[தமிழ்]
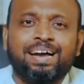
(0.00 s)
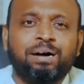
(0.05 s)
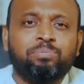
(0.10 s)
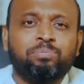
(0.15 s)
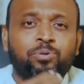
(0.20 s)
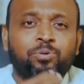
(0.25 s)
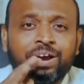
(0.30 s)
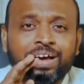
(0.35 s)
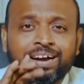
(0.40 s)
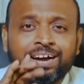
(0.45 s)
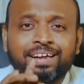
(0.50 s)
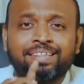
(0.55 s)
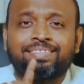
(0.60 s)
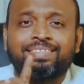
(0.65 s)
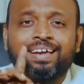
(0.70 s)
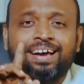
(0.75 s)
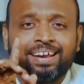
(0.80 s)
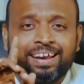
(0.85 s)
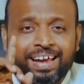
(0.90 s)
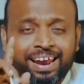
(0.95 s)
நாம்
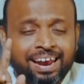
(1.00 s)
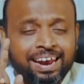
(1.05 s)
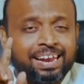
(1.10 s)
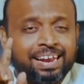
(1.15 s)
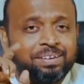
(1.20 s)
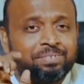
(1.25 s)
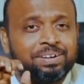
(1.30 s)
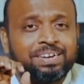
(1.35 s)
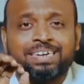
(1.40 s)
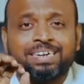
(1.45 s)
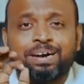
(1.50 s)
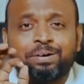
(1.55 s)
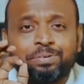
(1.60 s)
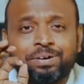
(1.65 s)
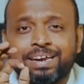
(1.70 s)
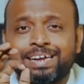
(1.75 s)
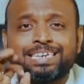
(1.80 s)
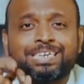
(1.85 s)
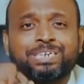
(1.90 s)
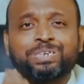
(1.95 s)
உலகத்தார் அல்லவென்று
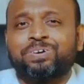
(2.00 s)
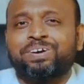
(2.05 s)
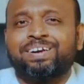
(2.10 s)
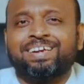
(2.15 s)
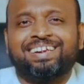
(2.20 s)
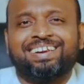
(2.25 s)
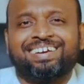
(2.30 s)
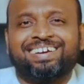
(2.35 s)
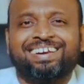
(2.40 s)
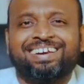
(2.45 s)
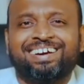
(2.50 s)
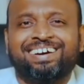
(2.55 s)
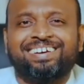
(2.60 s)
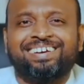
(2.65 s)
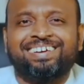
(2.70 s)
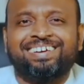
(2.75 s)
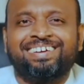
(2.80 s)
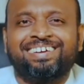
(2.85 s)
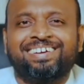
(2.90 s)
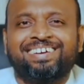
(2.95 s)
அவரே
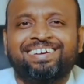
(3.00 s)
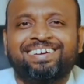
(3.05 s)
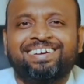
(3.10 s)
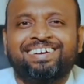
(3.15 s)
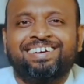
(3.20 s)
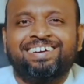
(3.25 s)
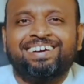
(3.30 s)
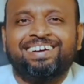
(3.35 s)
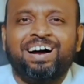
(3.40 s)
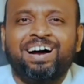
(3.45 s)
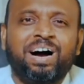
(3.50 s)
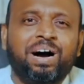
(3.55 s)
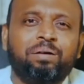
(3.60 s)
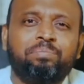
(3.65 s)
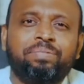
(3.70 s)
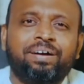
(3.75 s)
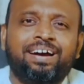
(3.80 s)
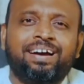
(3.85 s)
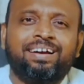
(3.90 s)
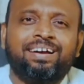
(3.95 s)
சொல்லியிருக்கிறார்
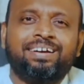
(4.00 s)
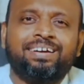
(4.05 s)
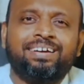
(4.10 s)
ஆமே